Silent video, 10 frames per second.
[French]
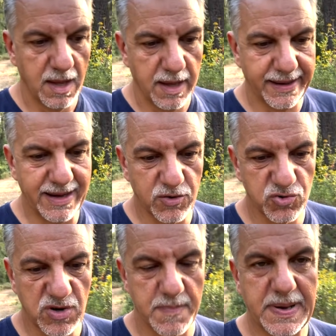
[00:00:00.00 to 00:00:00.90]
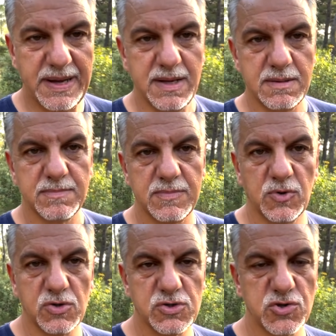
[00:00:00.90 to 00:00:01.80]
Et quelques jours après,
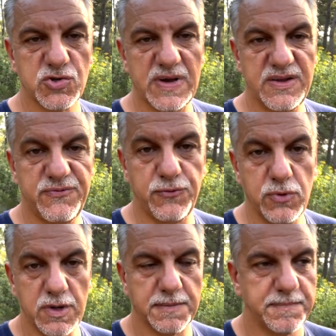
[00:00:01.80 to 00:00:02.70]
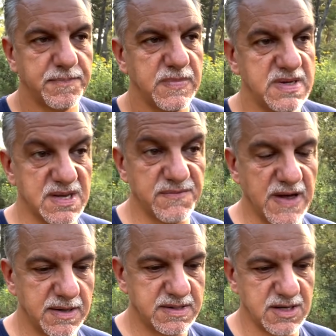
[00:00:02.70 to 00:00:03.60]
donc ce cheval, il fugue, il s'en
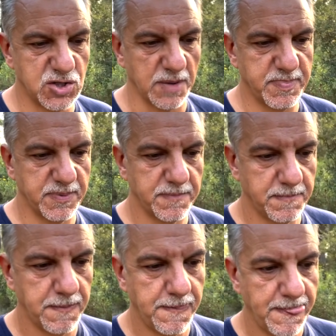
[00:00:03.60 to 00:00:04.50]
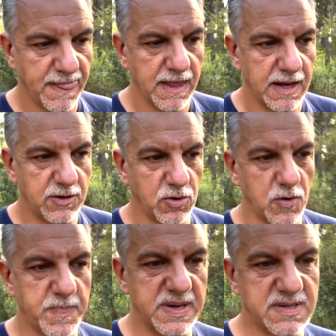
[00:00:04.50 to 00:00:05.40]
va, il s'échappe. Et donc le
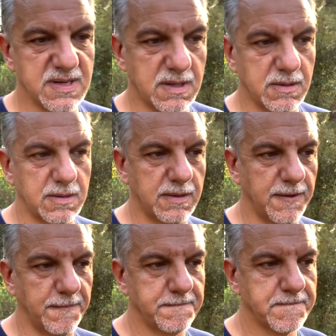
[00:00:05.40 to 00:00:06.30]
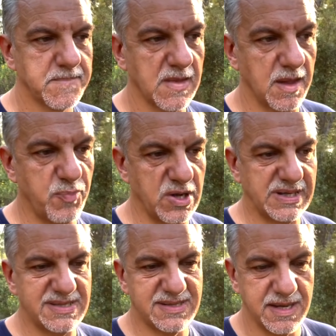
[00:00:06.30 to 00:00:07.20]
paysan, euh, un peu
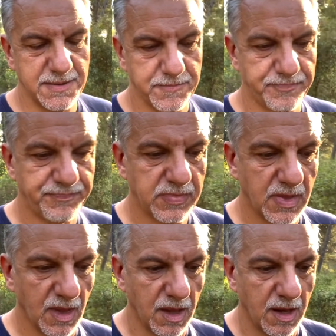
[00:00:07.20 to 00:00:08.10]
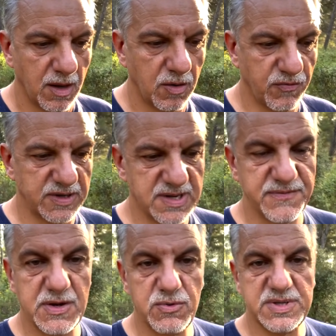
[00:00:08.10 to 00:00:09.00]
attristé, le voisin
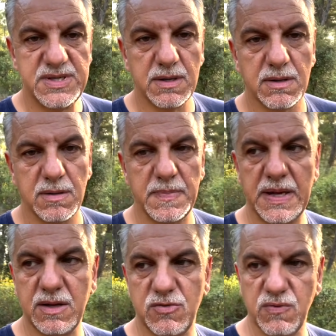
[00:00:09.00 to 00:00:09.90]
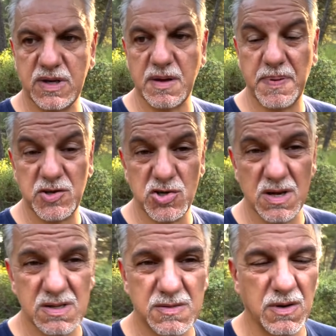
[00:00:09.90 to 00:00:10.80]
vient lui dire euh, Mais tu vois, t'as pas de
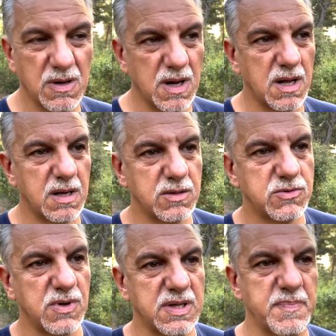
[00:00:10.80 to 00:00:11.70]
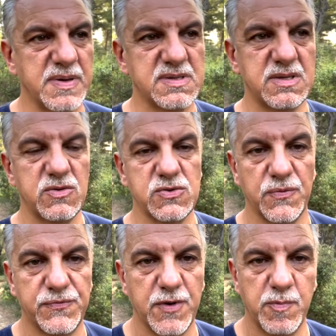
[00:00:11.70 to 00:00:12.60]
chance, oh là là, tu as dépensé une
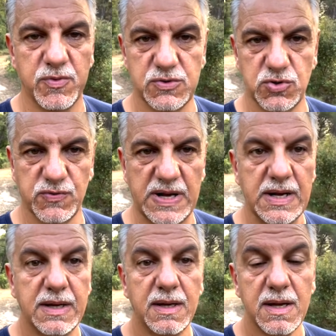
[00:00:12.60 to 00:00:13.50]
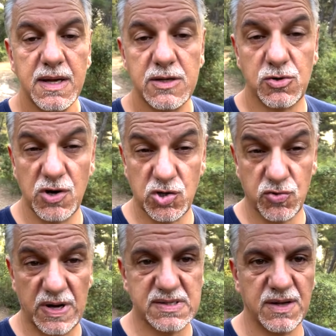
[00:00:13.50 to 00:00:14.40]
somme folle pour ce cheval, et ce
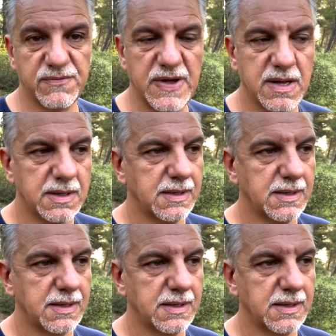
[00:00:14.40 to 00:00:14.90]
cheval s'en va,